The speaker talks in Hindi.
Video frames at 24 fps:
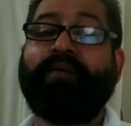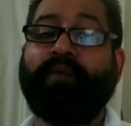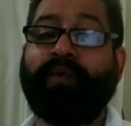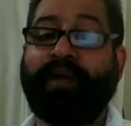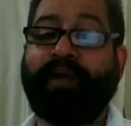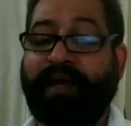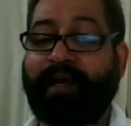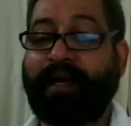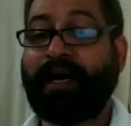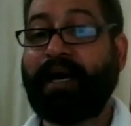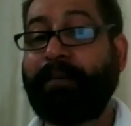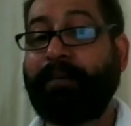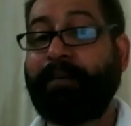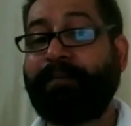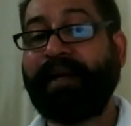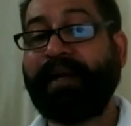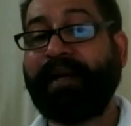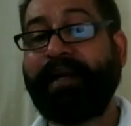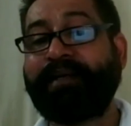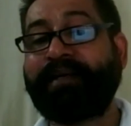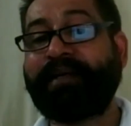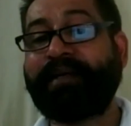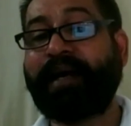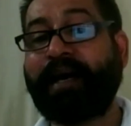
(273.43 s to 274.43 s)
उन्हें
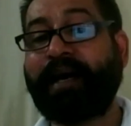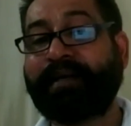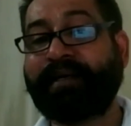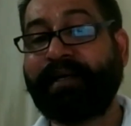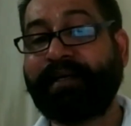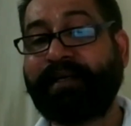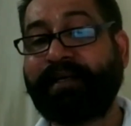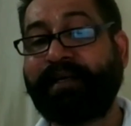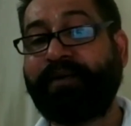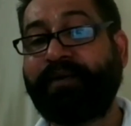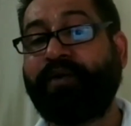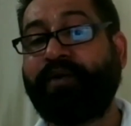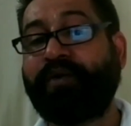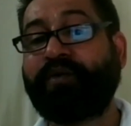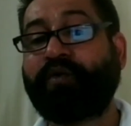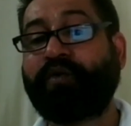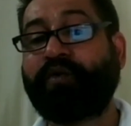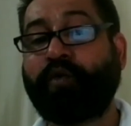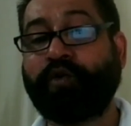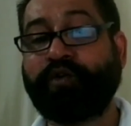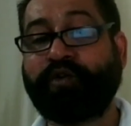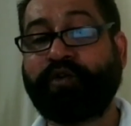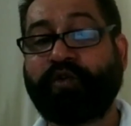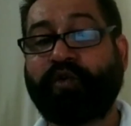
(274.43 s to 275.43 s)
अपने टारगेट की ओर
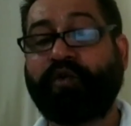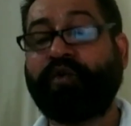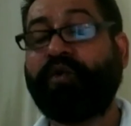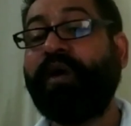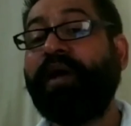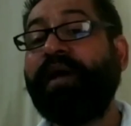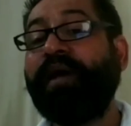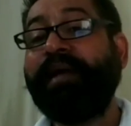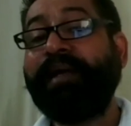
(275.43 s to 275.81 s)
खुद को